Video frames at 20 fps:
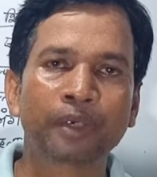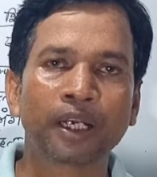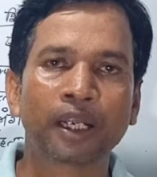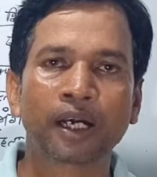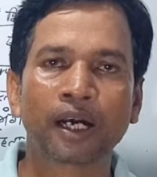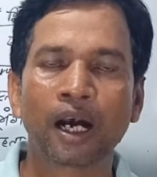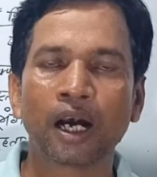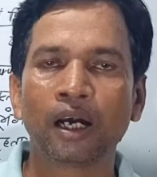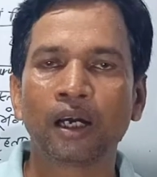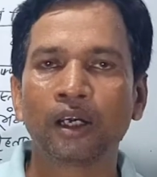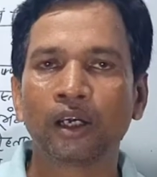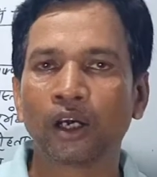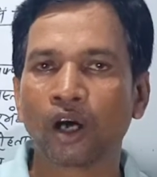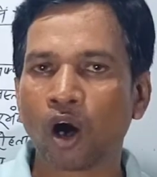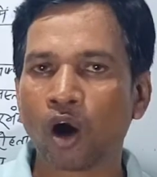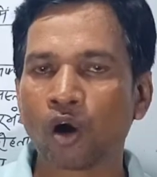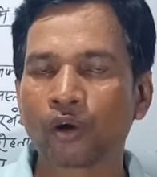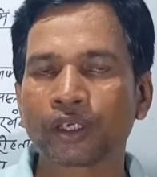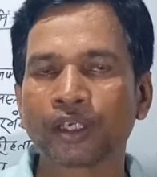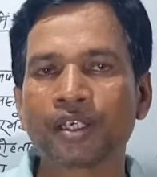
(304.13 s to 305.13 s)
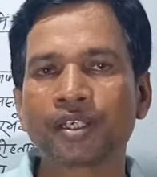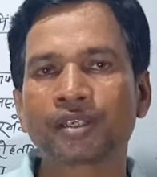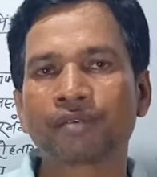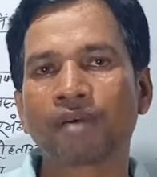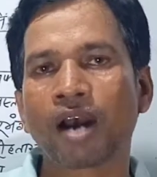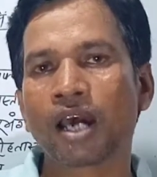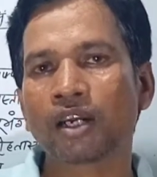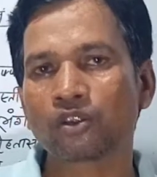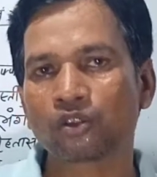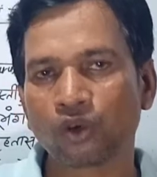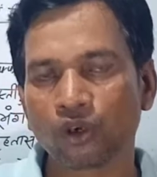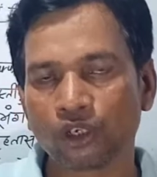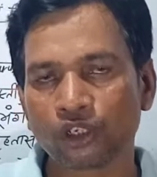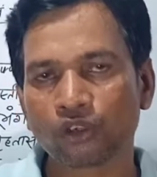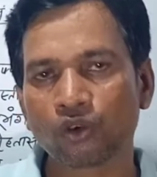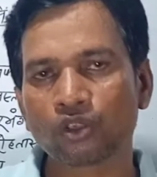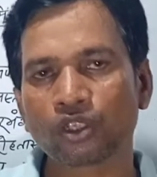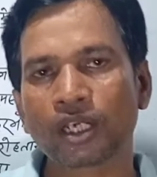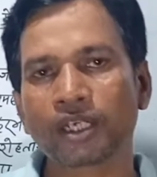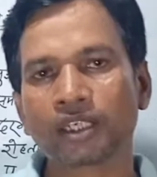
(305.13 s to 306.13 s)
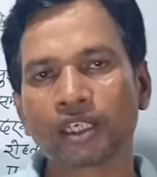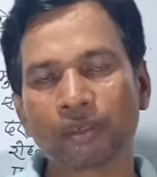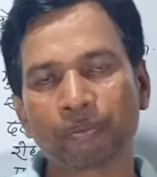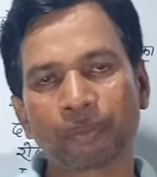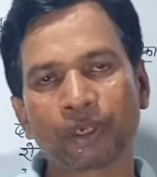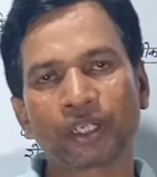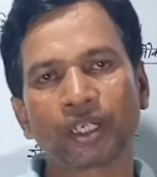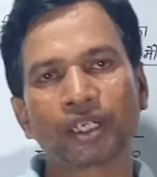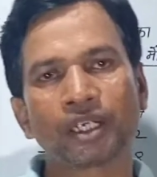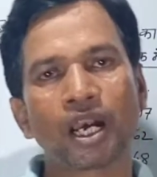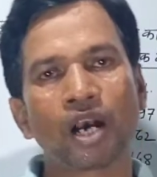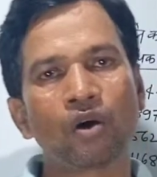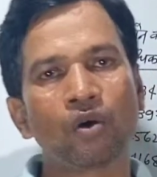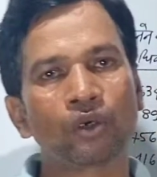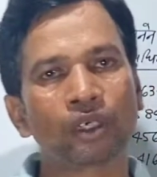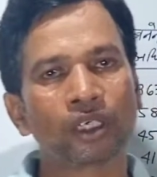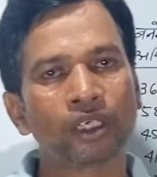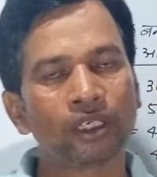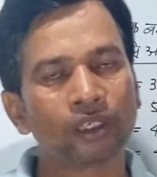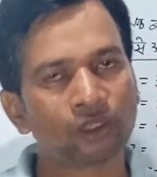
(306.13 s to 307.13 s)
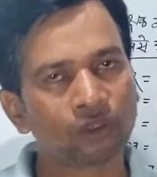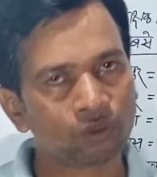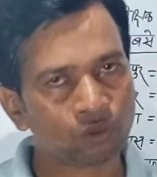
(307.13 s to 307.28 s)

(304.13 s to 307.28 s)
मिलेगा और इस बार जो नियोजन की प्रक्रिया होगी